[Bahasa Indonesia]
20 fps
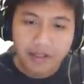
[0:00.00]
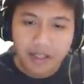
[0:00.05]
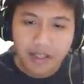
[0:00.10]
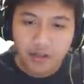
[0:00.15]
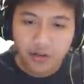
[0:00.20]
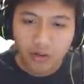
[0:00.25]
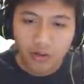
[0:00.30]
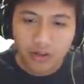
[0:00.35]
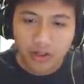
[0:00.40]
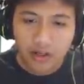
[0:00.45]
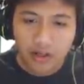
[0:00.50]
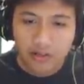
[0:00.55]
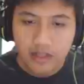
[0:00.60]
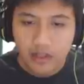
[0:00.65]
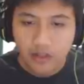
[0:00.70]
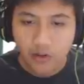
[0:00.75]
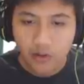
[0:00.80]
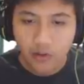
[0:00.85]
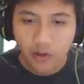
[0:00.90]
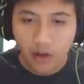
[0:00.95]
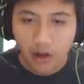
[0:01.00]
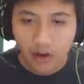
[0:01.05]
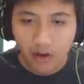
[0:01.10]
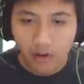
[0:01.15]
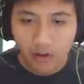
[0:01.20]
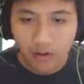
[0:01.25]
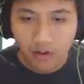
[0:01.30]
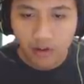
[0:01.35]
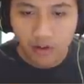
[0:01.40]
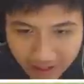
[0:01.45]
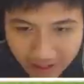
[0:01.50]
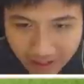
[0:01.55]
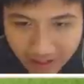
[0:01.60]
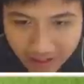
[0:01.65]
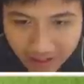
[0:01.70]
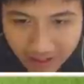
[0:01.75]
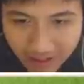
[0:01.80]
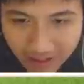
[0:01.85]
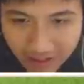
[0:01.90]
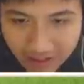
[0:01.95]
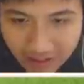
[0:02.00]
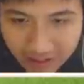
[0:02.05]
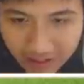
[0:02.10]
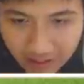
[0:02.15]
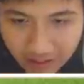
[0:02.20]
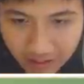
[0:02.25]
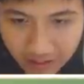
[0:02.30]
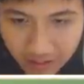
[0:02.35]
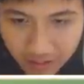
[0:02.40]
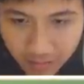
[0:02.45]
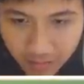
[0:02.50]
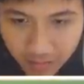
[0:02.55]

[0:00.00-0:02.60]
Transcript: amat jatuhnya jatuh doang loh ah, ah,